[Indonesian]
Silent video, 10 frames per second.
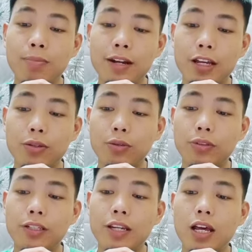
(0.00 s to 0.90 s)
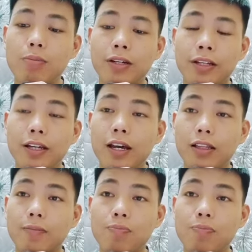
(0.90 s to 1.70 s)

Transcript: Melayu tidak meningkat.